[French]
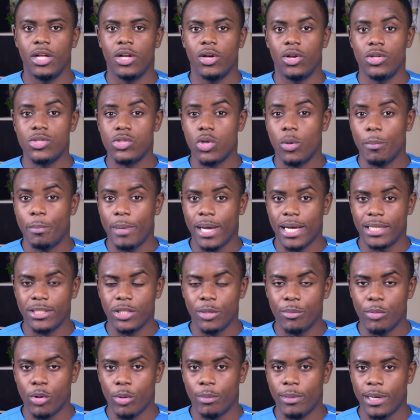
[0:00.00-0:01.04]
Lorsqu'on parle
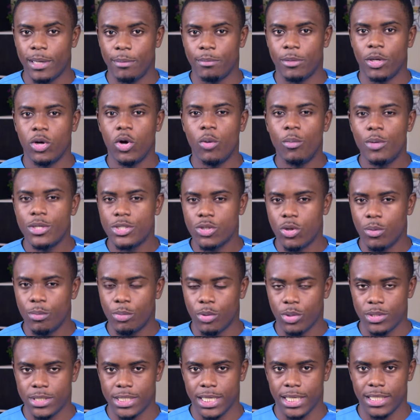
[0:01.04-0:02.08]
d'un problème, comment est-ce qu'on
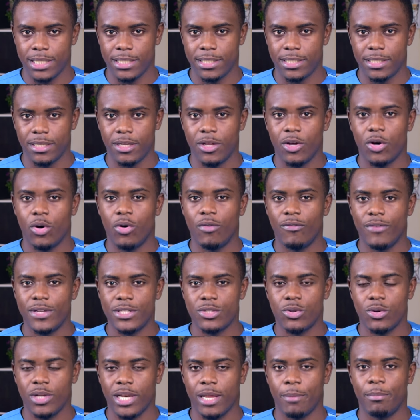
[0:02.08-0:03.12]
procède On fait
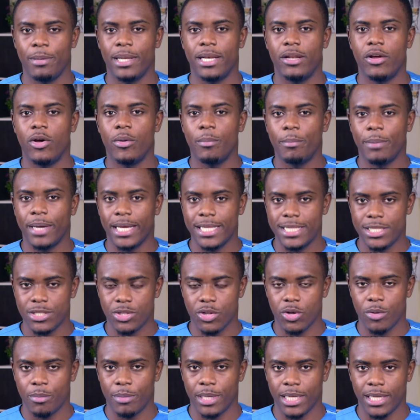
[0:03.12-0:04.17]
ce qu'on appelle un
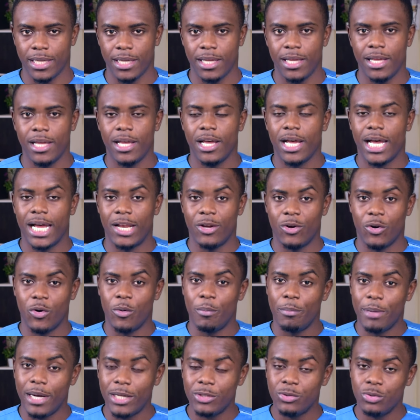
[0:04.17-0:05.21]
brainstorming. Alors, on
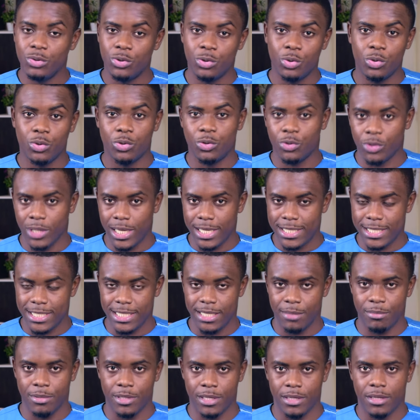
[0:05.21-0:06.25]
part toujours de la
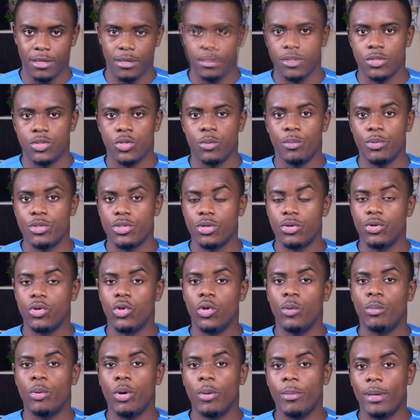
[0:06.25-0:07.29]
cible, Supposons que
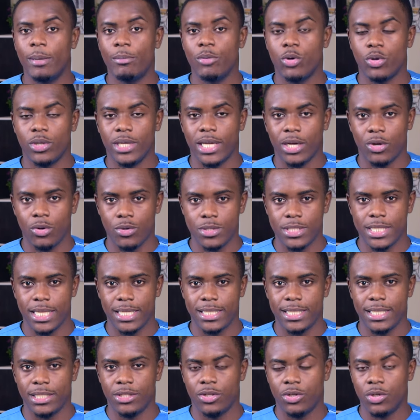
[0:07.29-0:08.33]
le problème qu'on a
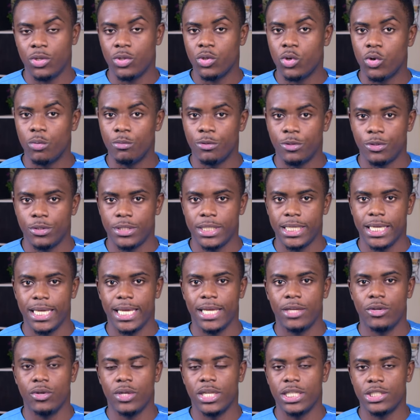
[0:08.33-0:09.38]
constaté dans notre communauté
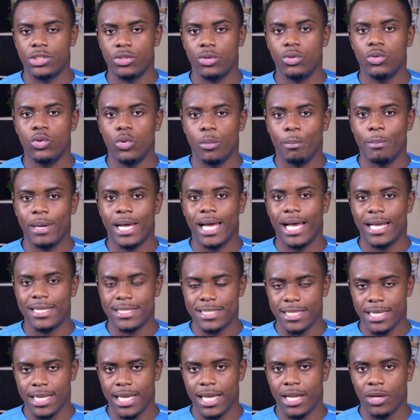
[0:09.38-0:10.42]
est que les gens n'ont pas
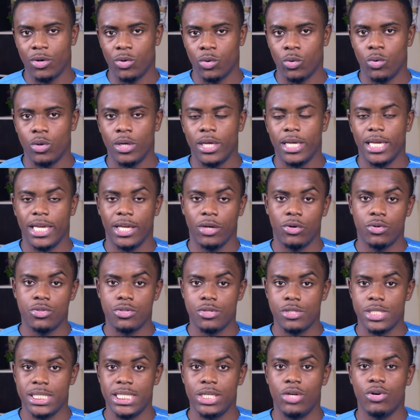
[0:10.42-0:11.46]
accès à l'eau et qu'on
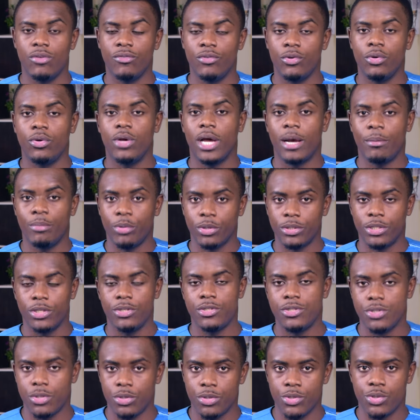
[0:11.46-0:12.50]
se dit qu'on veut apporter une
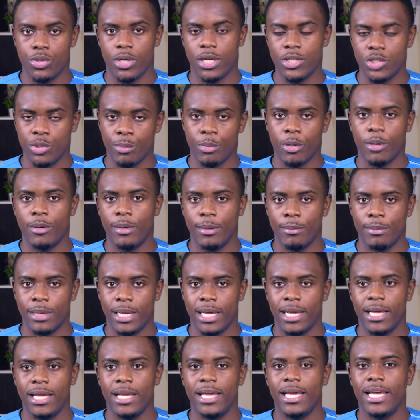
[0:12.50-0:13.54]
solution à ce
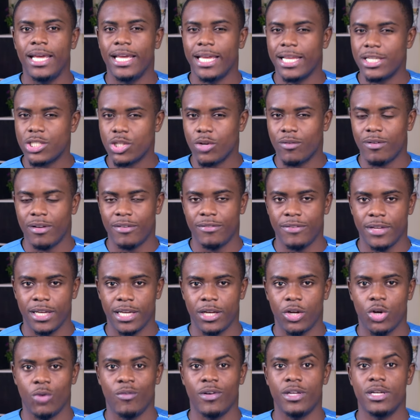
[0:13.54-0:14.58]
problème-là. Qu'est-ce qu'on va
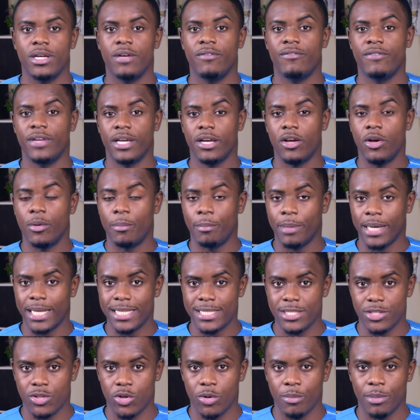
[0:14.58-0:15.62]
faire On va faire un
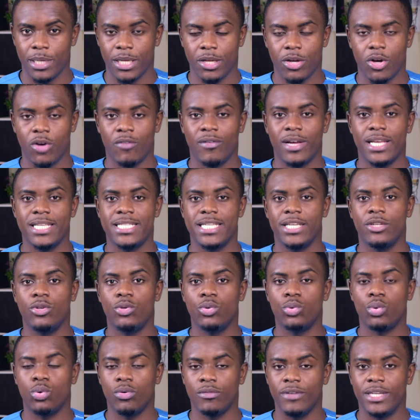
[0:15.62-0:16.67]
brainstorming. On va essayer de
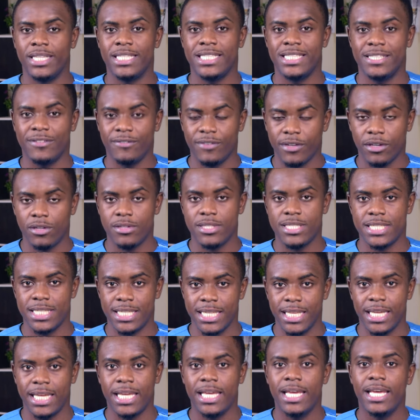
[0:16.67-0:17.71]
trouver différentes
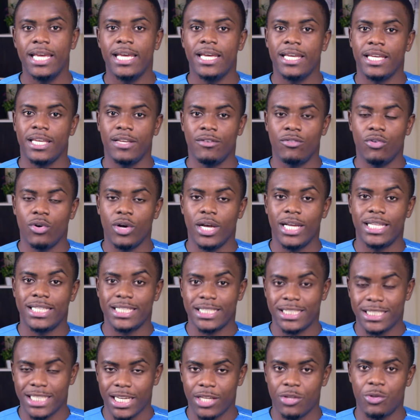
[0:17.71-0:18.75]
idées qui vont être
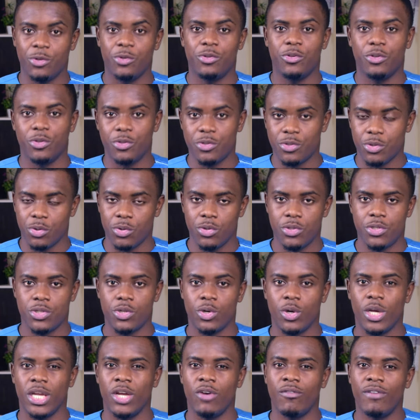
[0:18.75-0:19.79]
chacune une
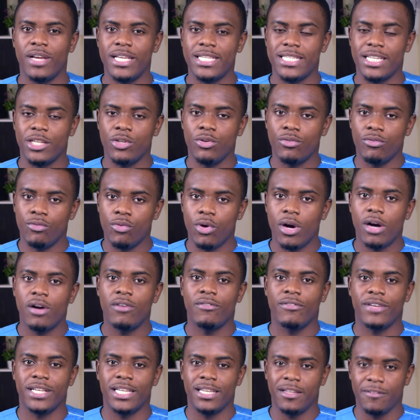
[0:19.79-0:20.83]
solution et on va essayer de voir en
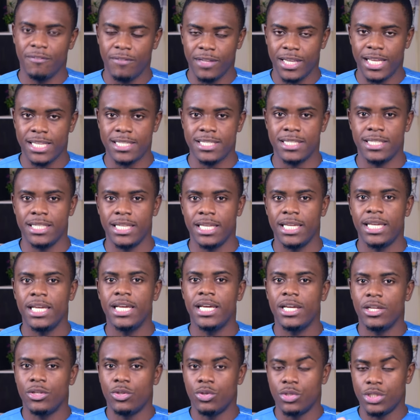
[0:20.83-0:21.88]
fait l'efficacité
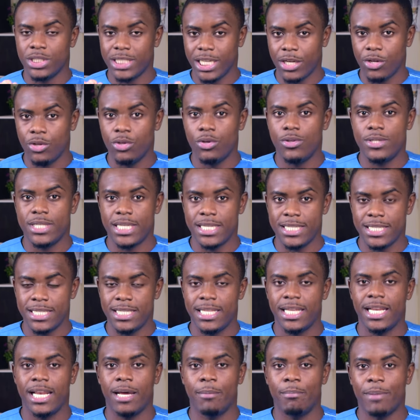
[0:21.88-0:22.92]
de chacune de ces
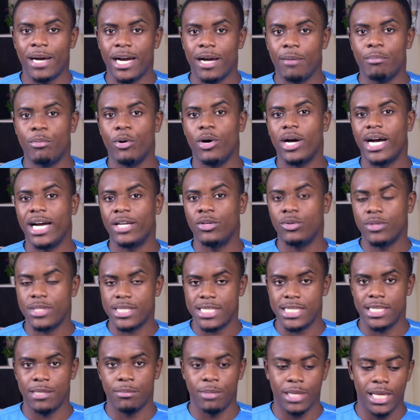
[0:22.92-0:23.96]
idées-là par rapport à notre
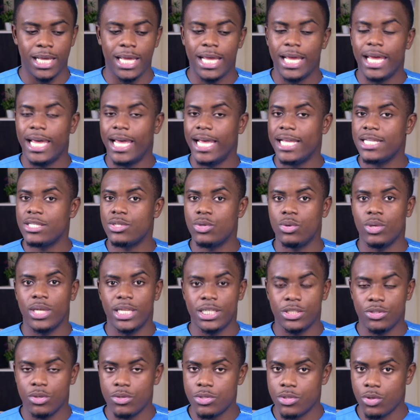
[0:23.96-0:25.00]
cible. Est-ce que les
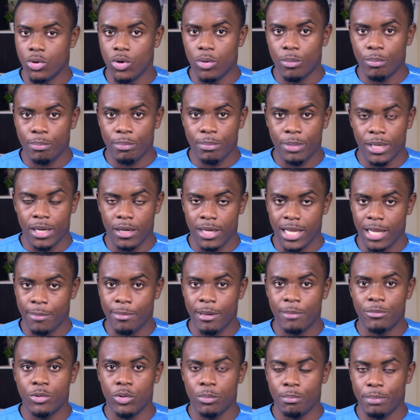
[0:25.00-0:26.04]
gens seront euh,
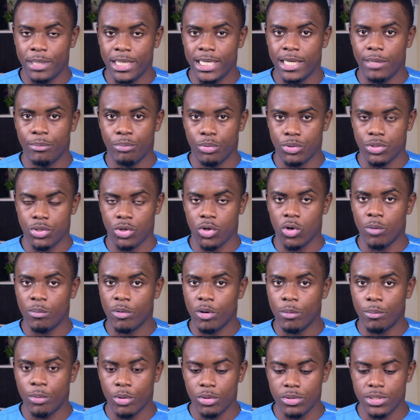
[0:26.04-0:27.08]
capables de payer pour ce qu'on
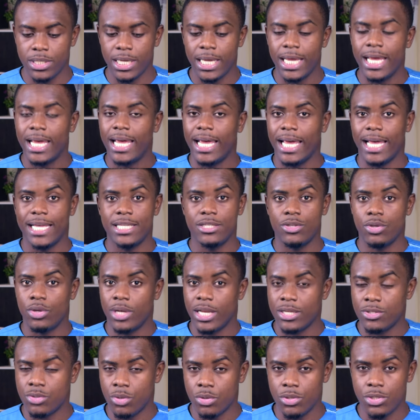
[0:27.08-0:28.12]
propose Est-ce que
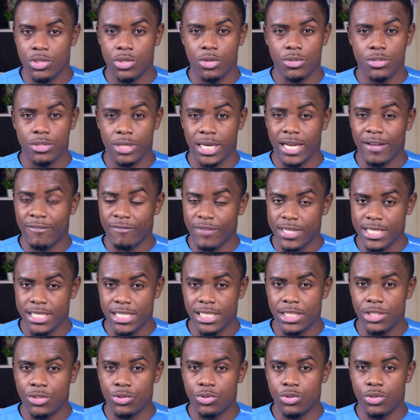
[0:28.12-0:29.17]
la solution sera
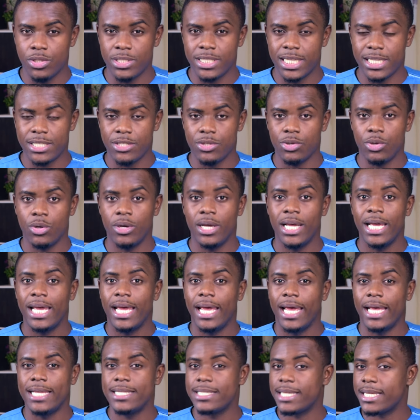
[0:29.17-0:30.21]
facile d'utilisation
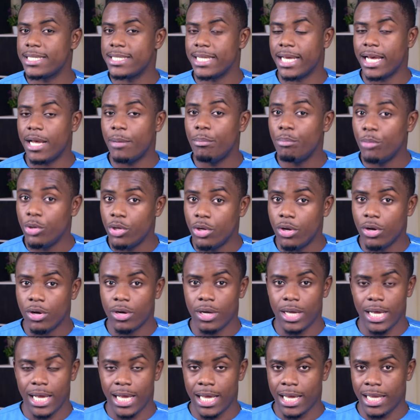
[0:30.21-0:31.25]
Est-ce qu'elle sera
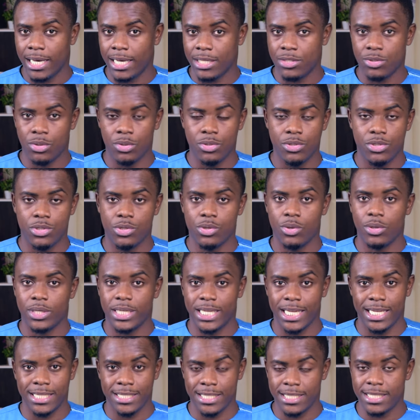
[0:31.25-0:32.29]
meilleure à la solution
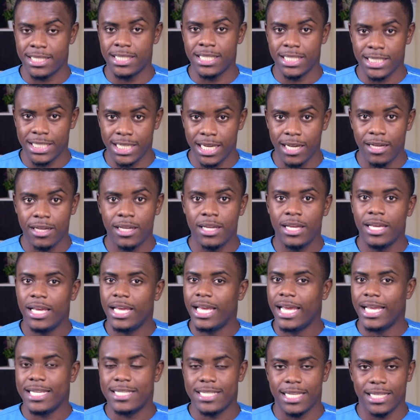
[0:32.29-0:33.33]
qui existe déjà
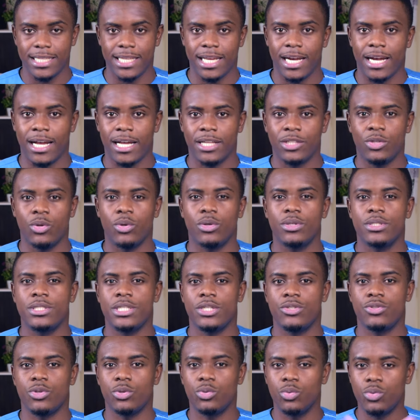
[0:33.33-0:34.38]
Etc. Donc ce
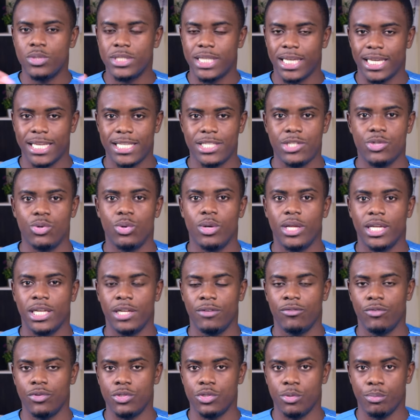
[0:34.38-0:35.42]
sont toutes ces questions-là qu'il
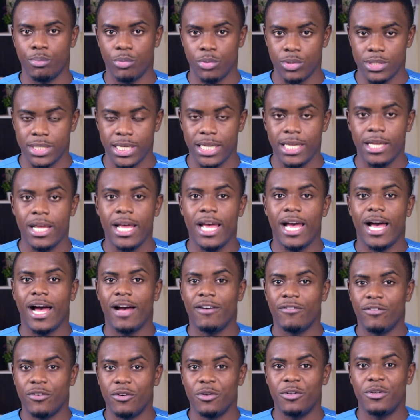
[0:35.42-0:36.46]
faut se poser
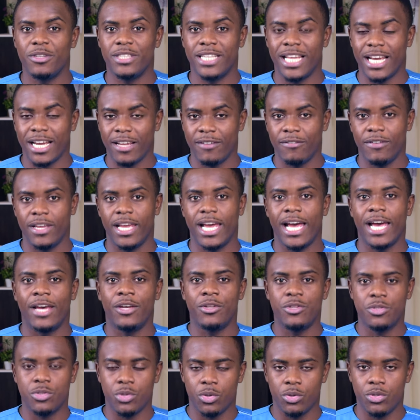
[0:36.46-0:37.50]
avant d'arriver à
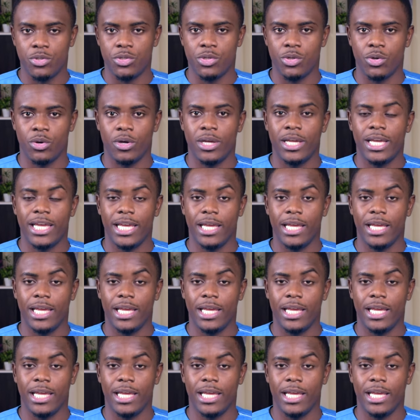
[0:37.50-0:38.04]
une solution.